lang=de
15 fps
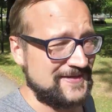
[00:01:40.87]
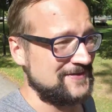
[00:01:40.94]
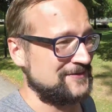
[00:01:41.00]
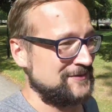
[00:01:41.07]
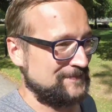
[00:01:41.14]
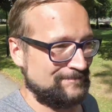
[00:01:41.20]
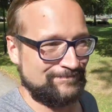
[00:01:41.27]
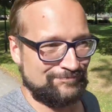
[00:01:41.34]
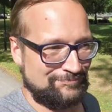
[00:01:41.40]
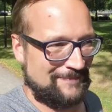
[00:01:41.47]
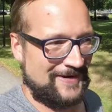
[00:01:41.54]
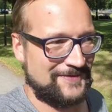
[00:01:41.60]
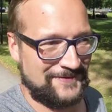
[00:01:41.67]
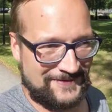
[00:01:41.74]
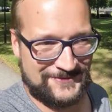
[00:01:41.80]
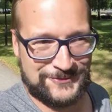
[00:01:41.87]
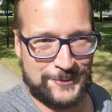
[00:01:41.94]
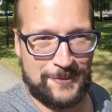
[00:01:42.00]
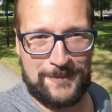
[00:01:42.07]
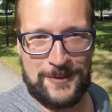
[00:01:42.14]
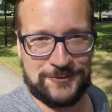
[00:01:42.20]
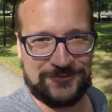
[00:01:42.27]
Ich meine, ich
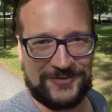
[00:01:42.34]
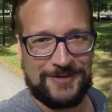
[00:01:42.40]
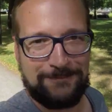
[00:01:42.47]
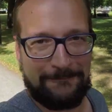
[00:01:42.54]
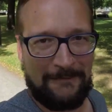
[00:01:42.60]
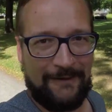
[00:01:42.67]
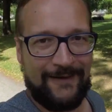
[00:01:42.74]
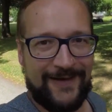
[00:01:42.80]
komme aus dem